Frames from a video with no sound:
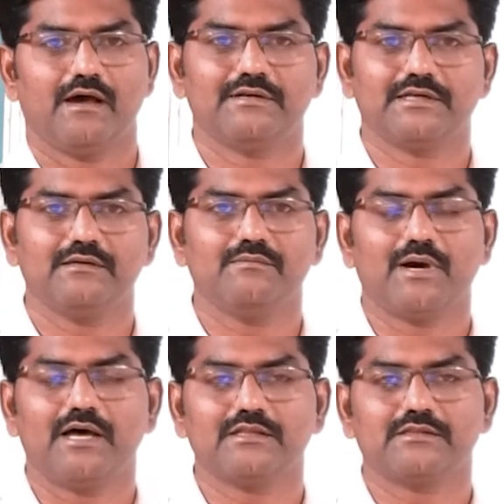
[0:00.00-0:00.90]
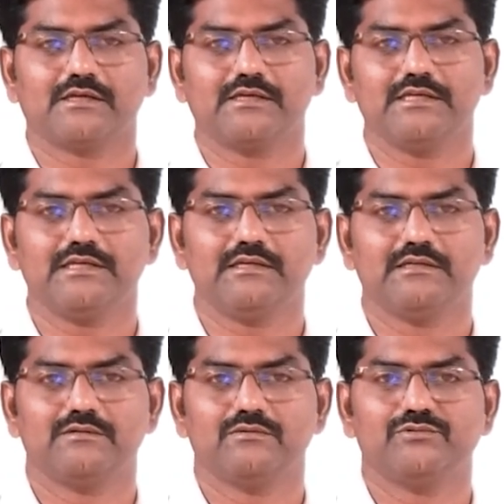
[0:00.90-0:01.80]
அவருக்கு மாதத்துக்கு
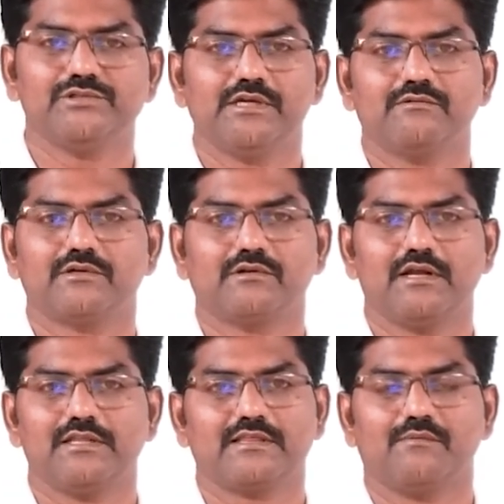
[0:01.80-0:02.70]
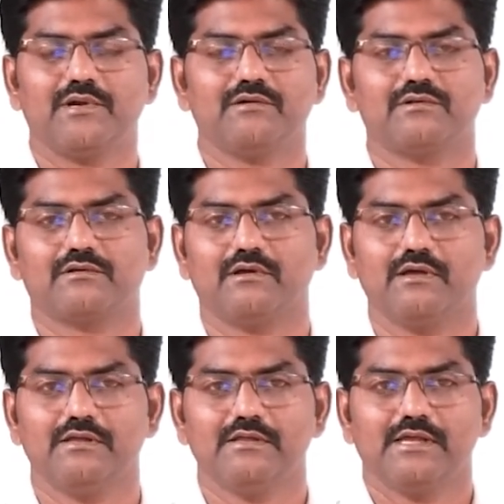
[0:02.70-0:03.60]
ஊதியம் கொடுக்குறோம் அல்லது சம்பளம்
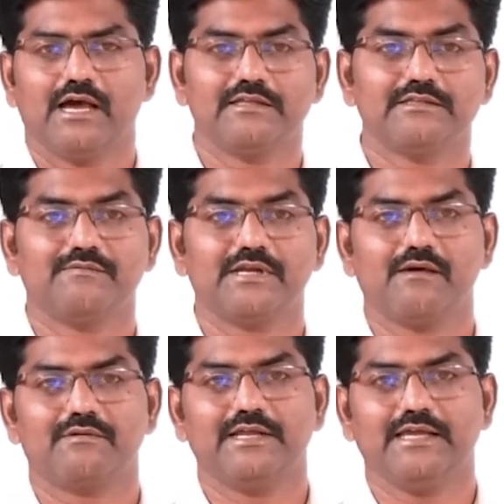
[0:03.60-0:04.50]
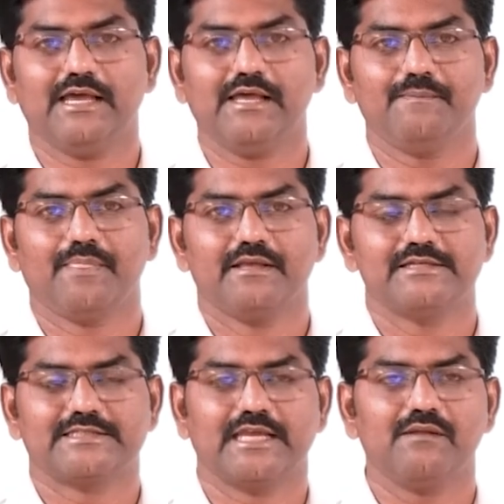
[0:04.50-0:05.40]
கொடுக்குறோம் அது தவிர அவருடைய
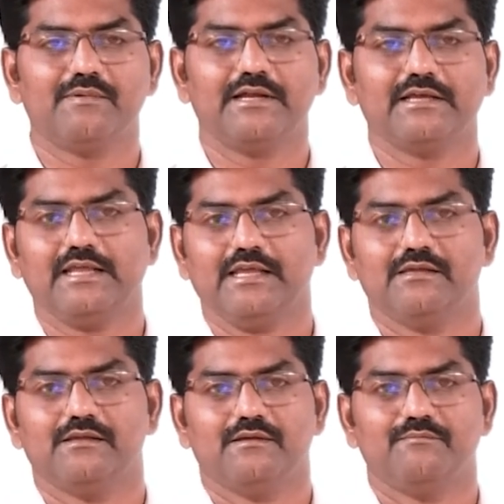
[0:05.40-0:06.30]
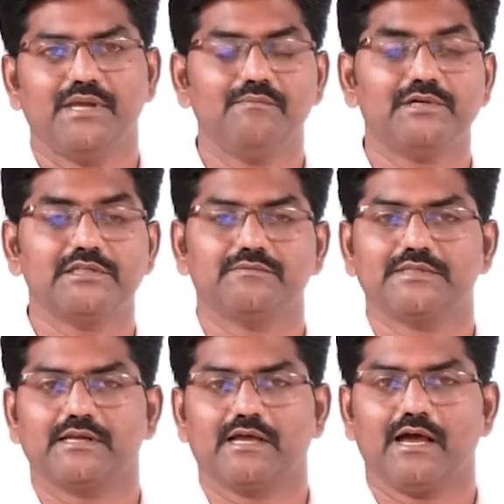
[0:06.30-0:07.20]
செயல்பாடுகளை
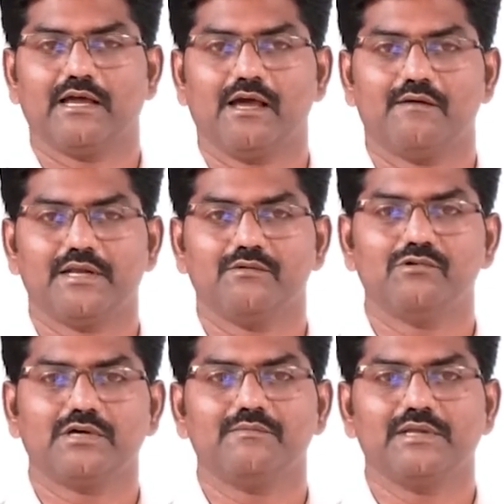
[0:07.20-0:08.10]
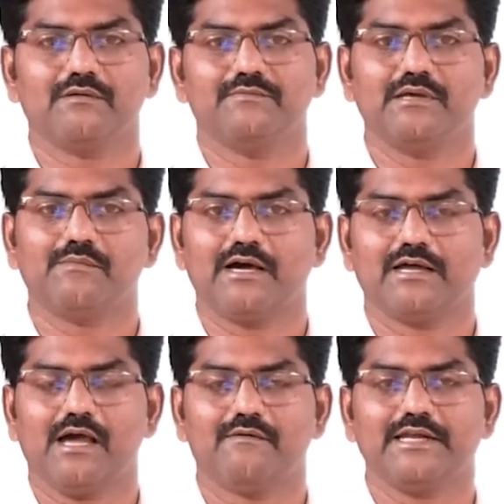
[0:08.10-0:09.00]
மேம்படுத்துவதற்காக அவரை ஊக்கமளிக்கும்
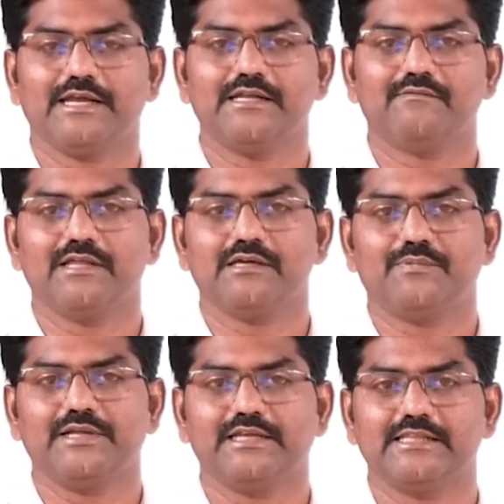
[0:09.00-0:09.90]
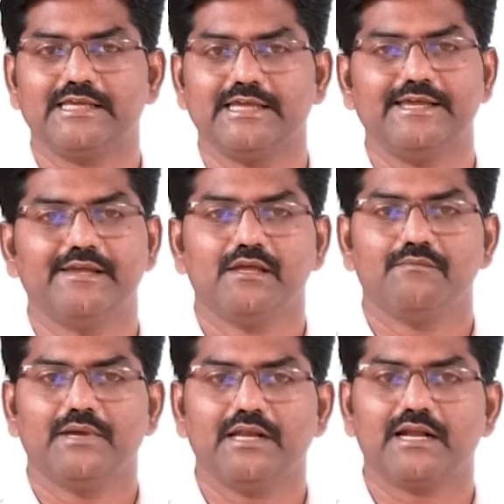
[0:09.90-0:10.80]
விதமாக அவருக்கு என்ன வழங்கப்படுகிறது
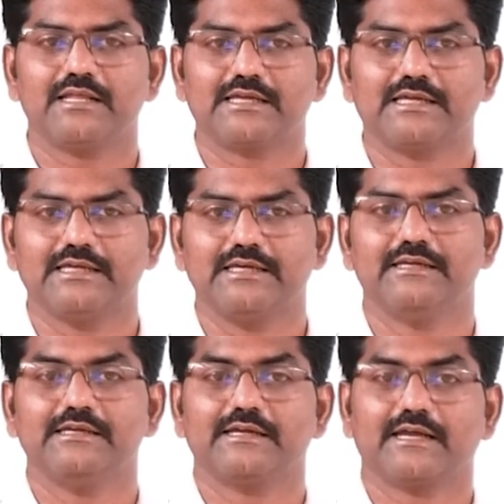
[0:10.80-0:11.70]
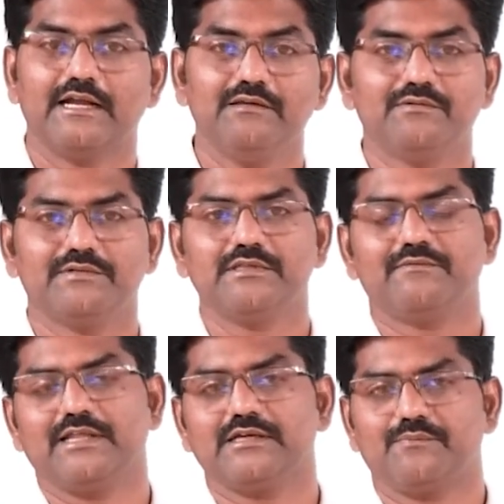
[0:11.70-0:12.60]
மேலாளருக்கு கழிவு வந்து
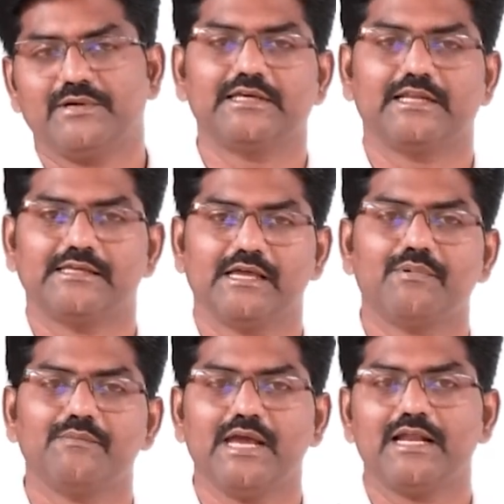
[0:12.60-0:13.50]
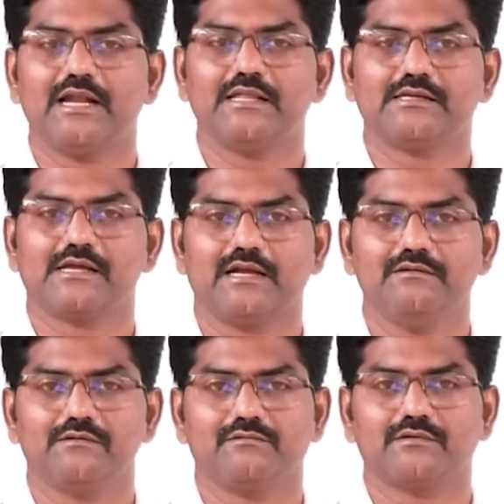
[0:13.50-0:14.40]
வழங்கப்படுகிறது அப்போ மேலாளருக்கு
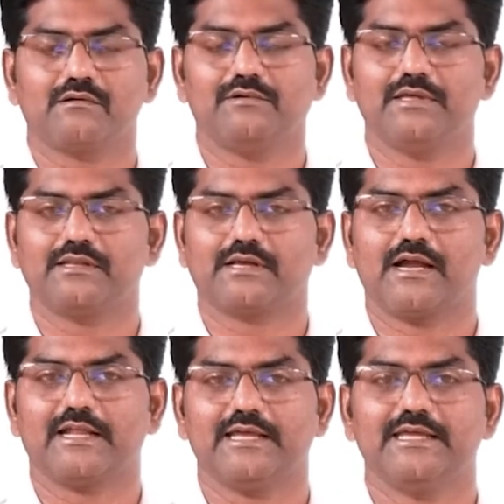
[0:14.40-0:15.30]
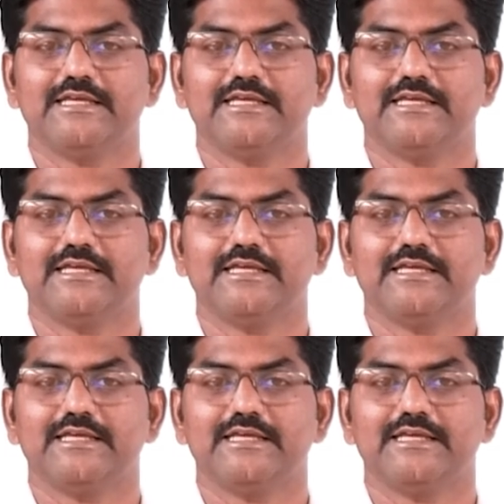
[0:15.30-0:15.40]
கழிவு கொடுக்கக்கூடியதற்கான